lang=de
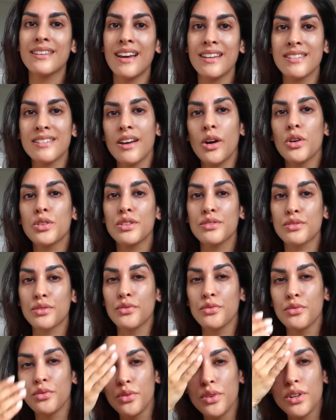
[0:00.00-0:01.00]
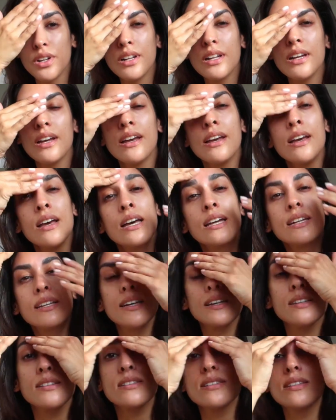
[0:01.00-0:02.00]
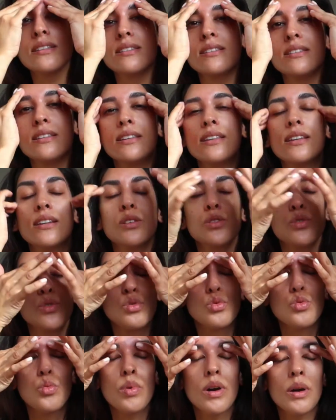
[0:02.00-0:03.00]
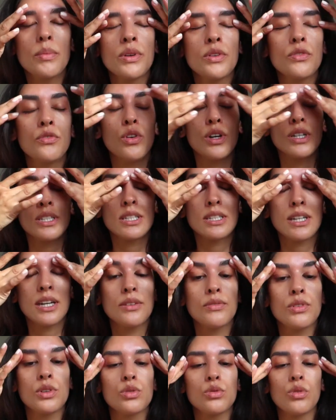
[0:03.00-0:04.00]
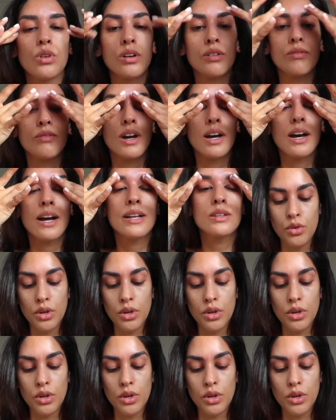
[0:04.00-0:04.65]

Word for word: Ich hatte auch das Gefühl, dass sie super mit Feuchtigkeit versorgt war.